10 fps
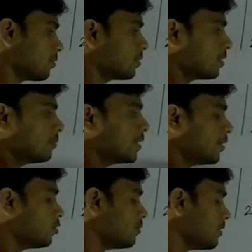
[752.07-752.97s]
फोर
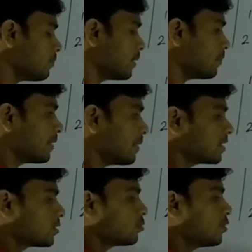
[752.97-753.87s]
वन इंटू वन वन
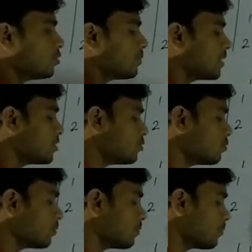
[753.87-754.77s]
माइनस टू इंटू माइनस
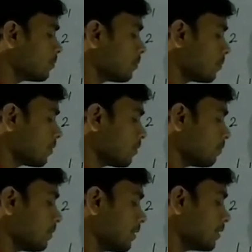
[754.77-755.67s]
टू
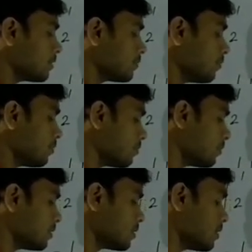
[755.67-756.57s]
माइनस फोर
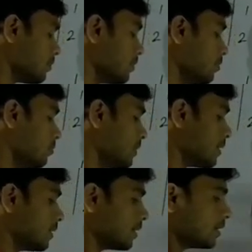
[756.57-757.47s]
इसका भी लूप
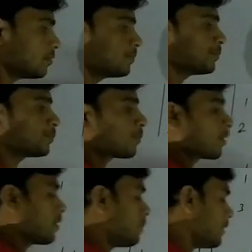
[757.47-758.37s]
ब्रैकेट लगा दो
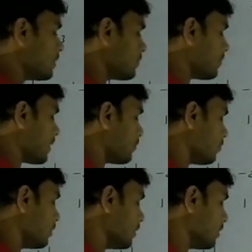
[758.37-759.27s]
प्लस फाइव
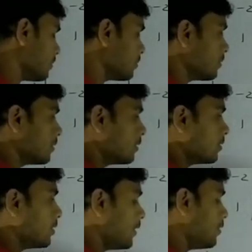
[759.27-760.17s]
को लिया
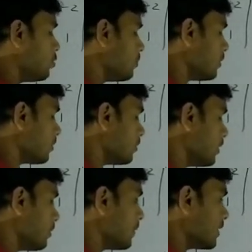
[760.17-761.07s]
थ्री इंटू वन
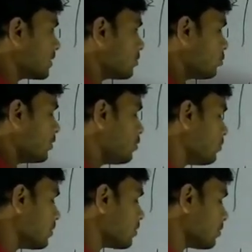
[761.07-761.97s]
थ्री माइनस टू
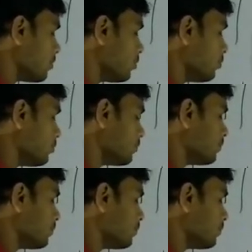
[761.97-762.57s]
इंटू वन टू